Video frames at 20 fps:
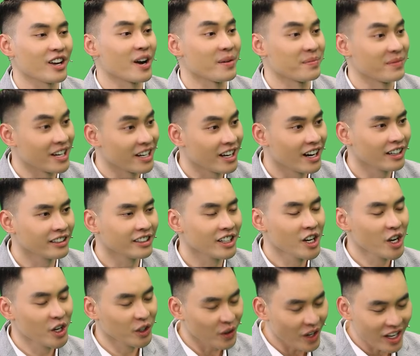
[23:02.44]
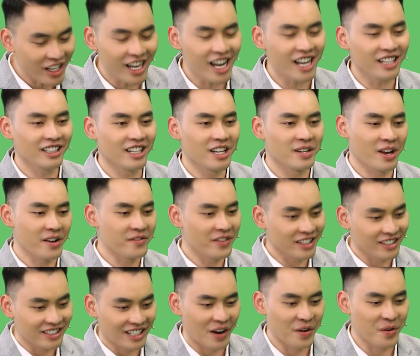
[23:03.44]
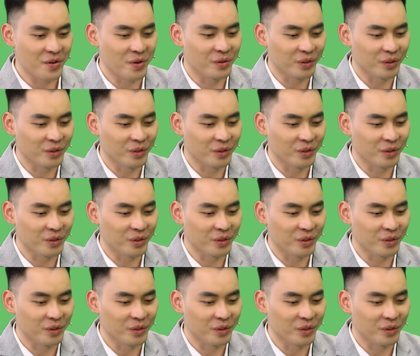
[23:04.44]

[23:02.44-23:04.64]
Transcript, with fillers: hợp lý hơn tuy nhiên thì cái phần sau của